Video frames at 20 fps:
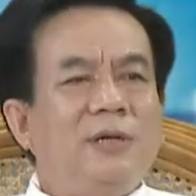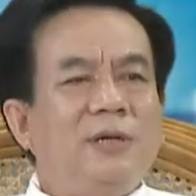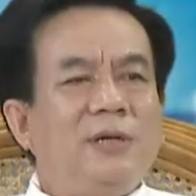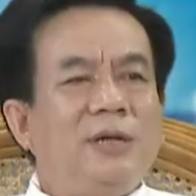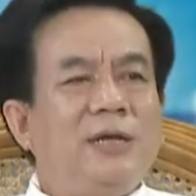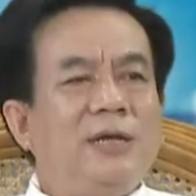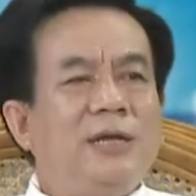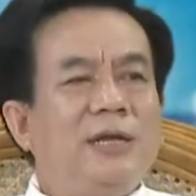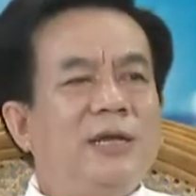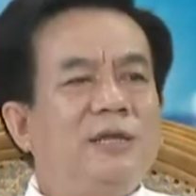
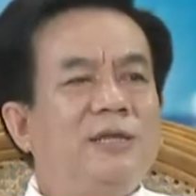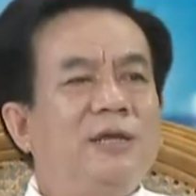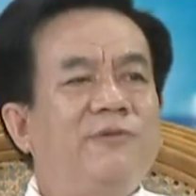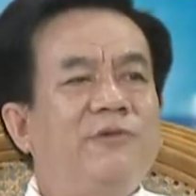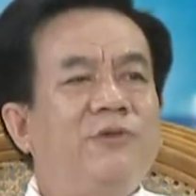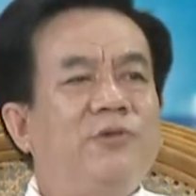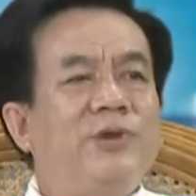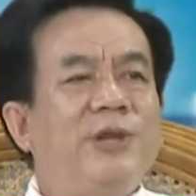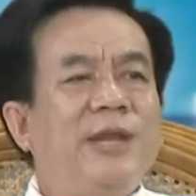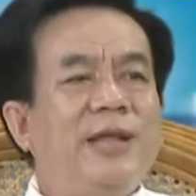gây ra do
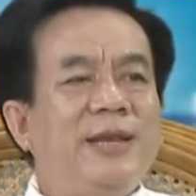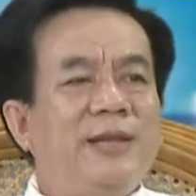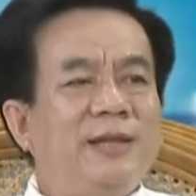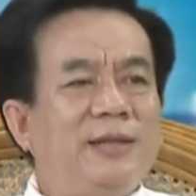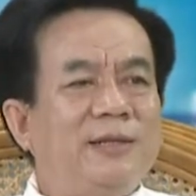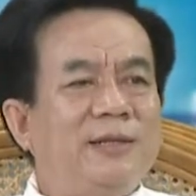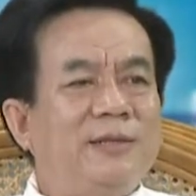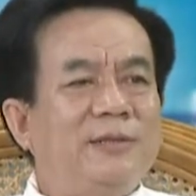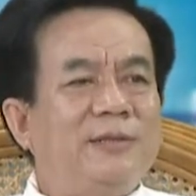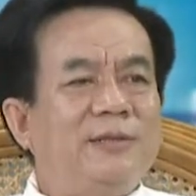virus đen
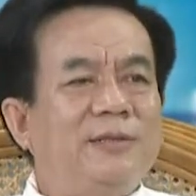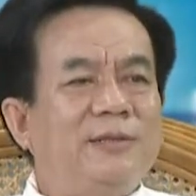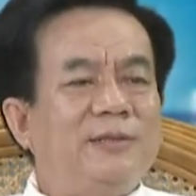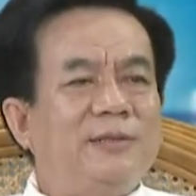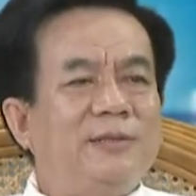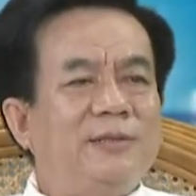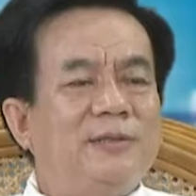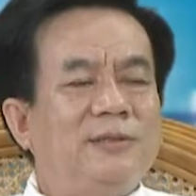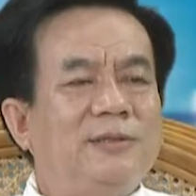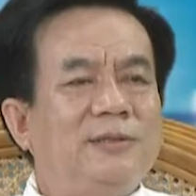
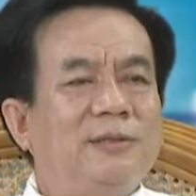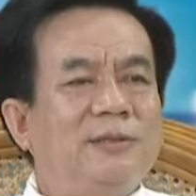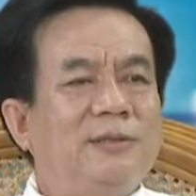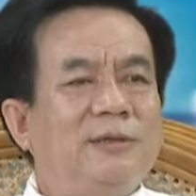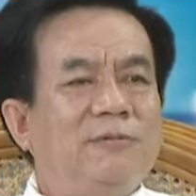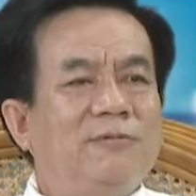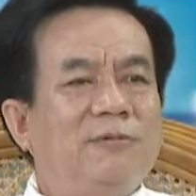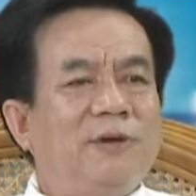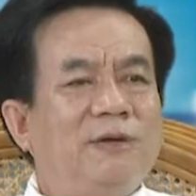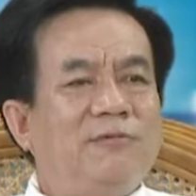Vâng.
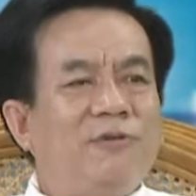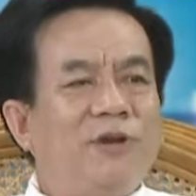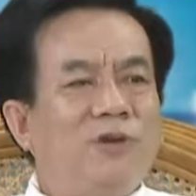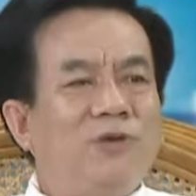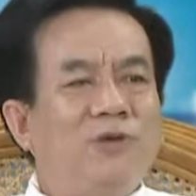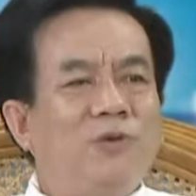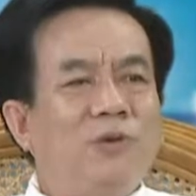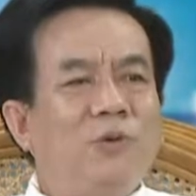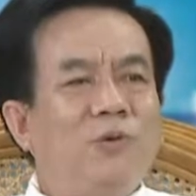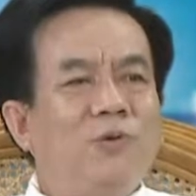và vật
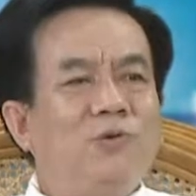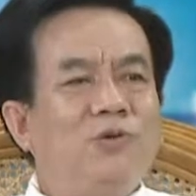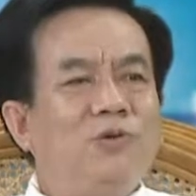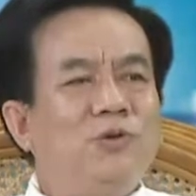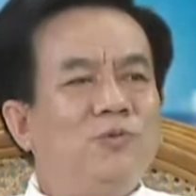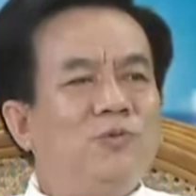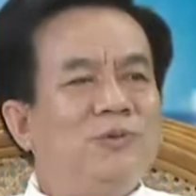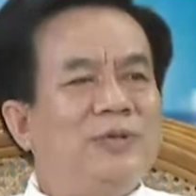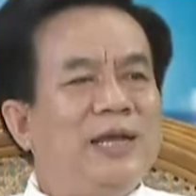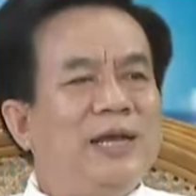chủ
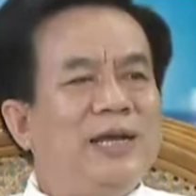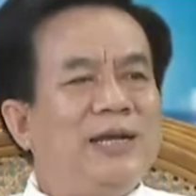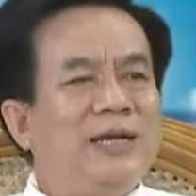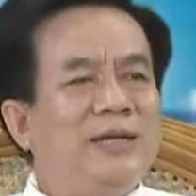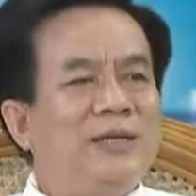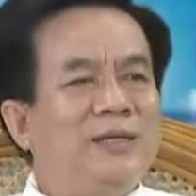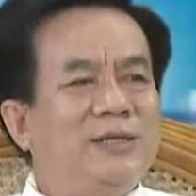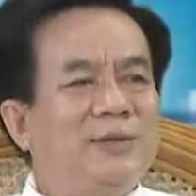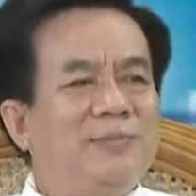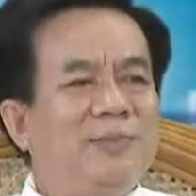trung gian
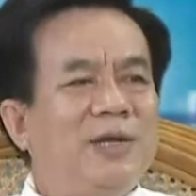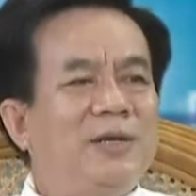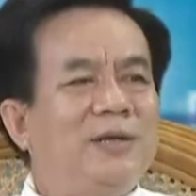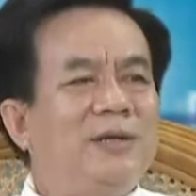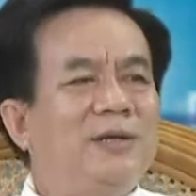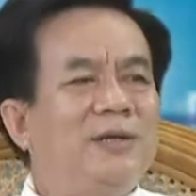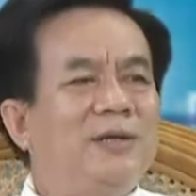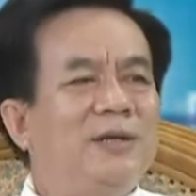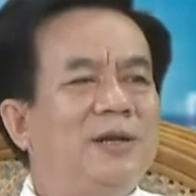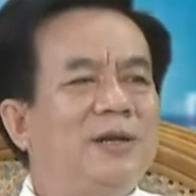gây truyền bệnh
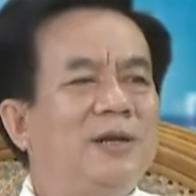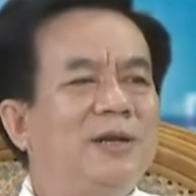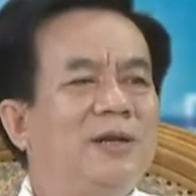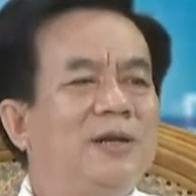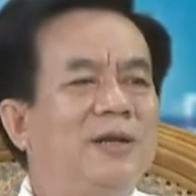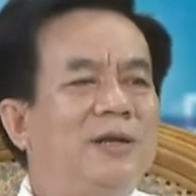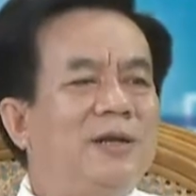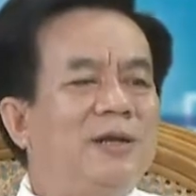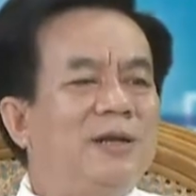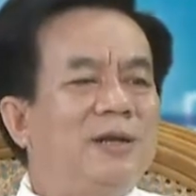nói
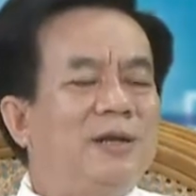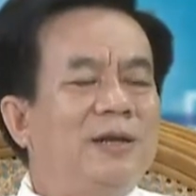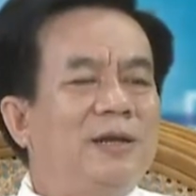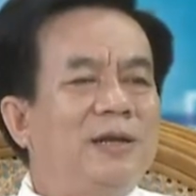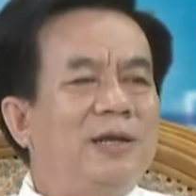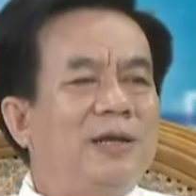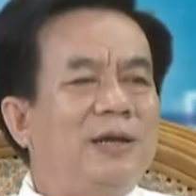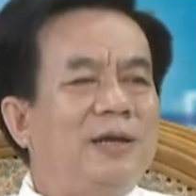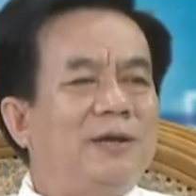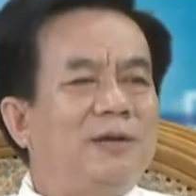
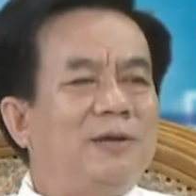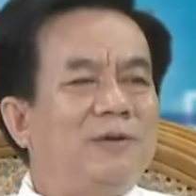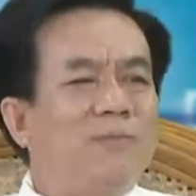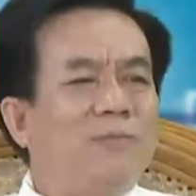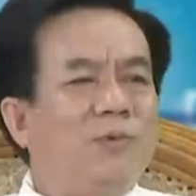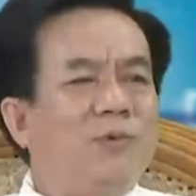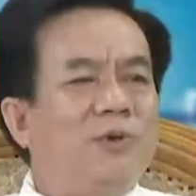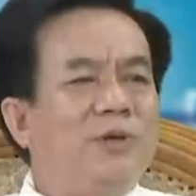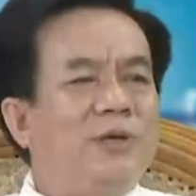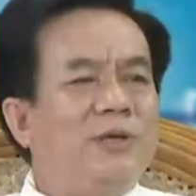là
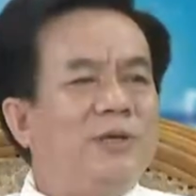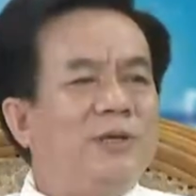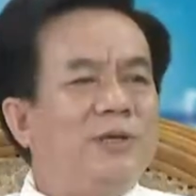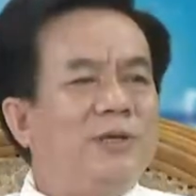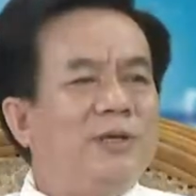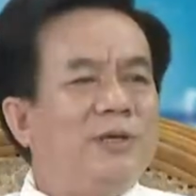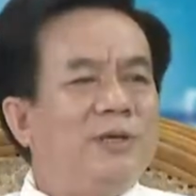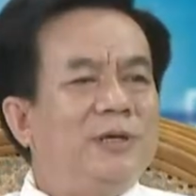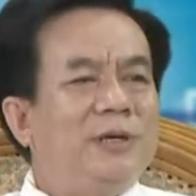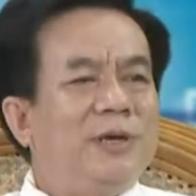mũi
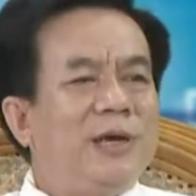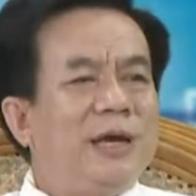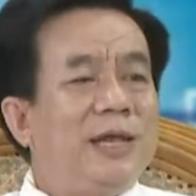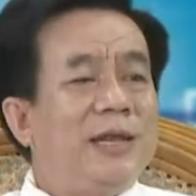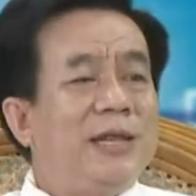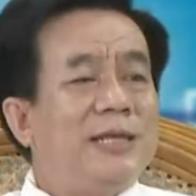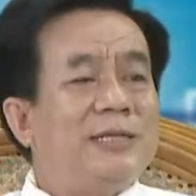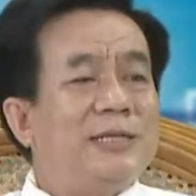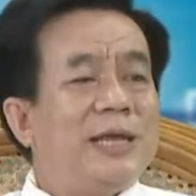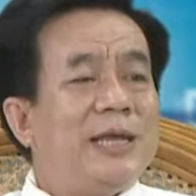
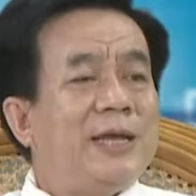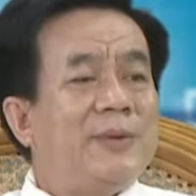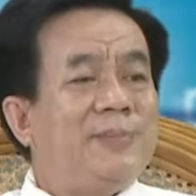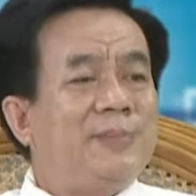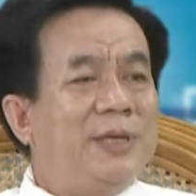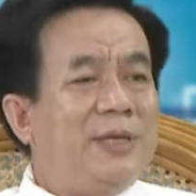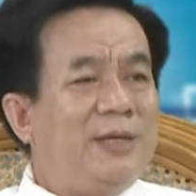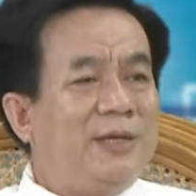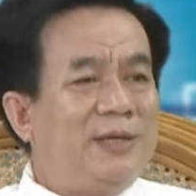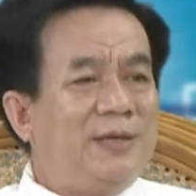Aedes
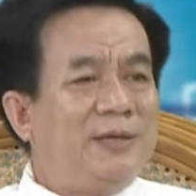aegypti